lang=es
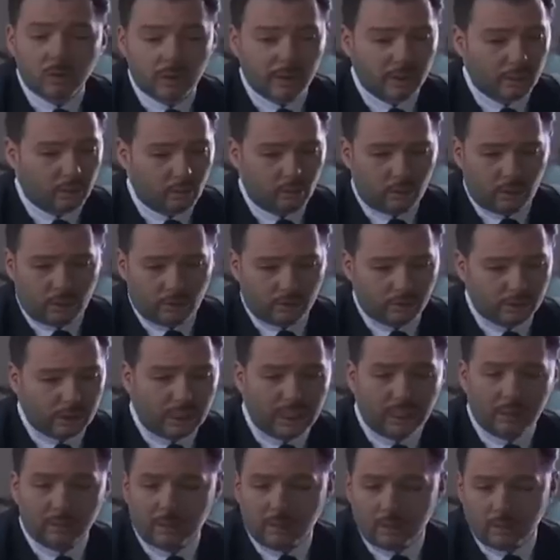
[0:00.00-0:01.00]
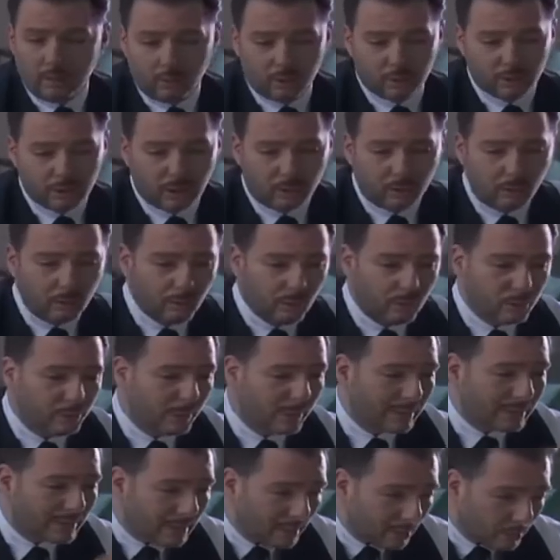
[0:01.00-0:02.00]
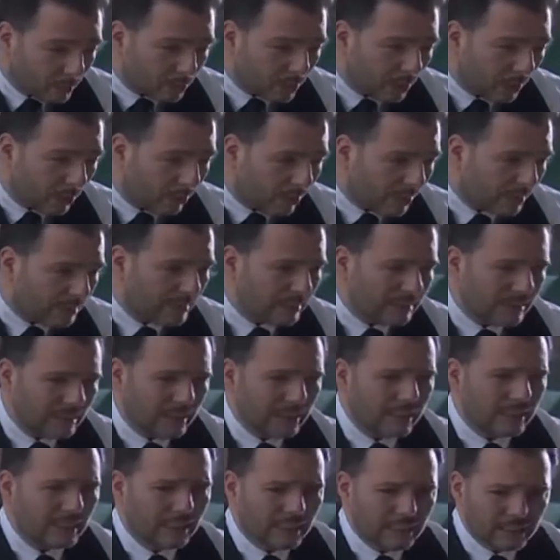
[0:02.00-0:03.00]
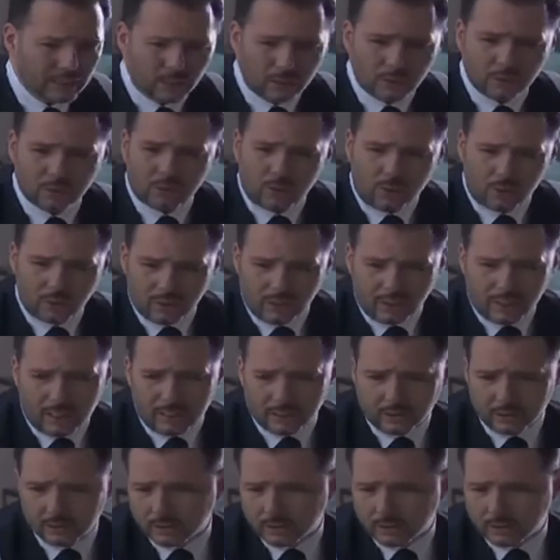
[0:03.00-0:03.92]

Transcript: ya no hay acuerdos. Se acabaron los acuerdos. Pasemos a lo que sigue, que es control de